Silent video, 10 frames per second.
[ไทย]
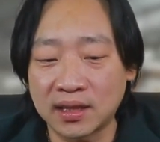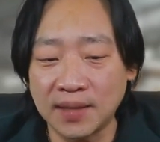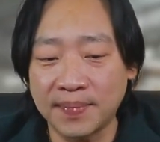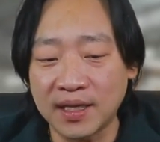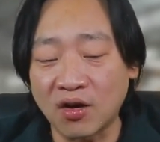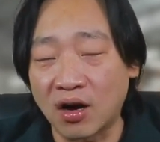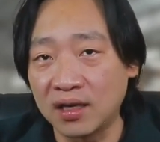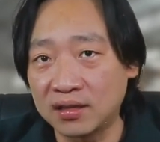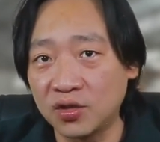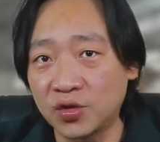ที่เป็นกล่อง
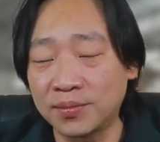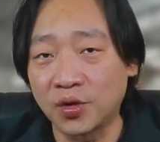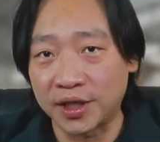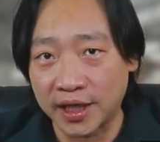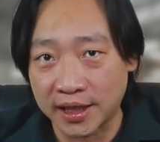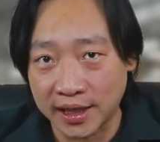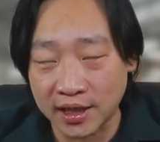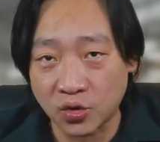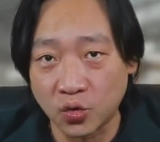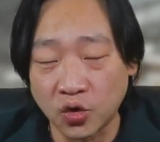ECU ทั้งหมดเนี่ยใน
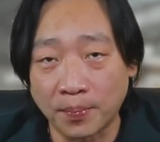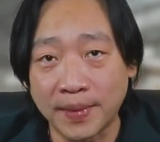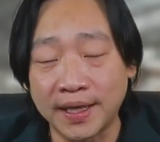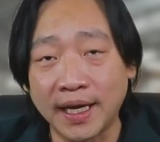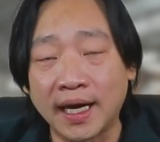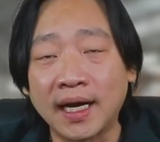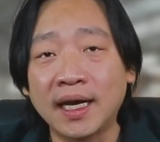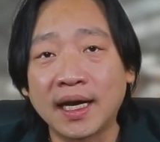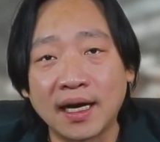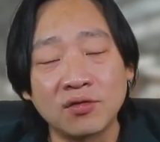ตระกูลของ Print เนี่ย
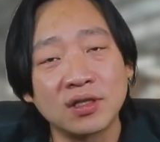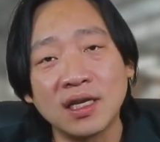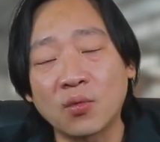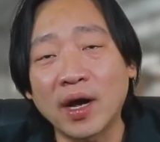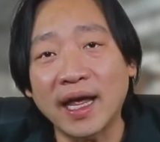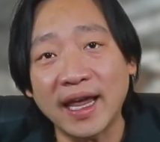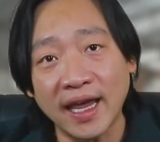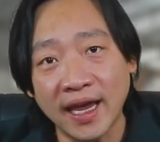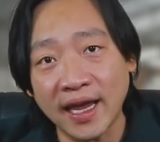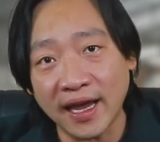เขาจะเรียกว่า
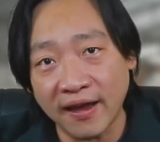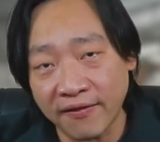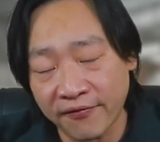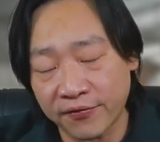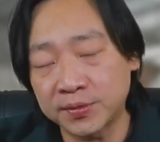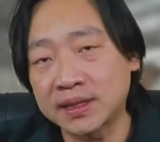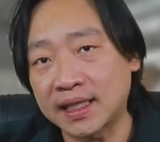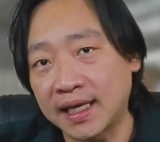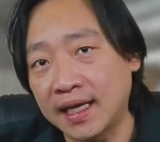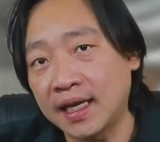
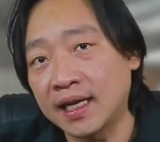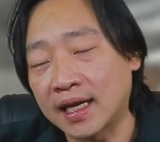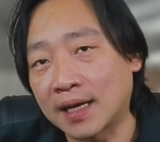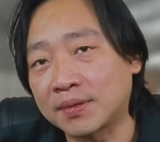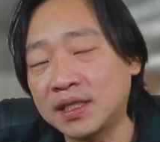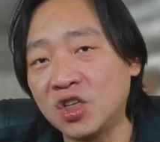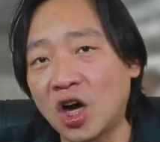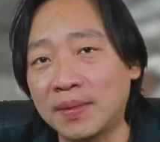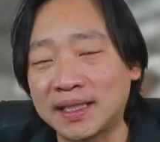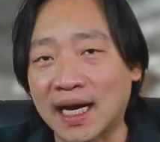AFC นะครับ คือ
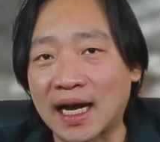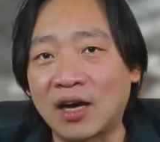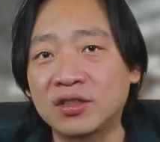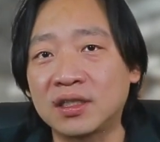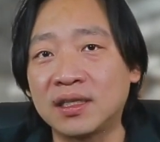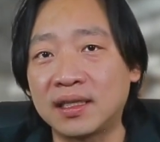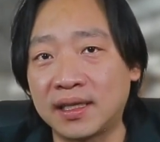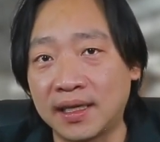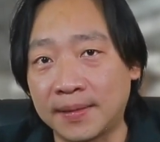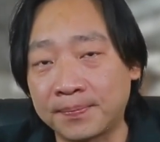ย่อมาจาก
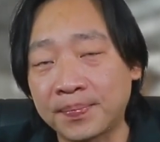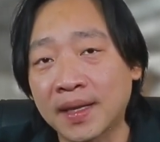Alternative